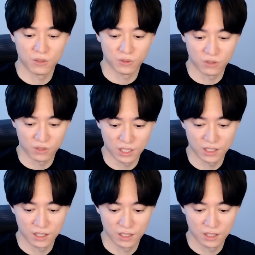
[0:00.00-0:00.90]
本当
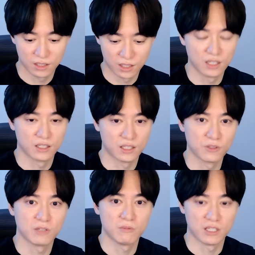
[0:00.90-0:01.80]
にね、楽
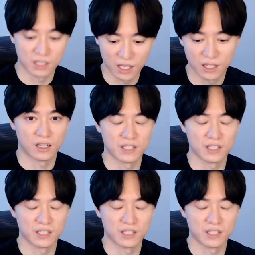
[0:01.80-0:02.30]
しみですね。